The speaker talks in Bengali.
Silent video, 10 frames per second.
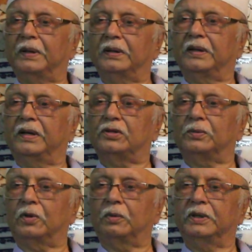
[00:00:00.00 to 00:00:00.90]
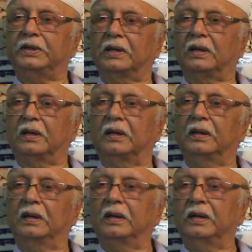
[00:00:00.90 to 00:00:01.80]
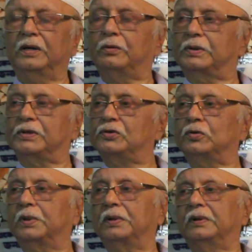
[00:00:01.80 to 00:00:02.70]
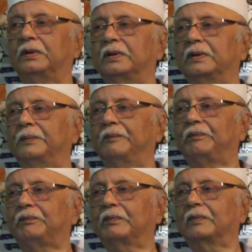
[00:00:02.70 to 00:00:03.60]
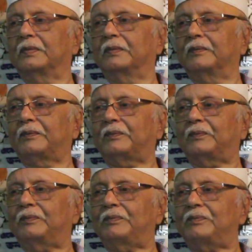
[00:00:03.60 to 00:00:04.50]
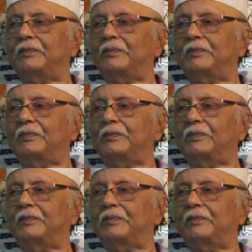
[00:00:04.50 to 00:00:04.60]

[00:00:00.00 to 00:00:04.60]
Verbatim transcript: বাই দ্য গ্রেস অফ অলমাইটি আল্লাহ ইট ওয়াজ এ সুপারহিট আপনাদের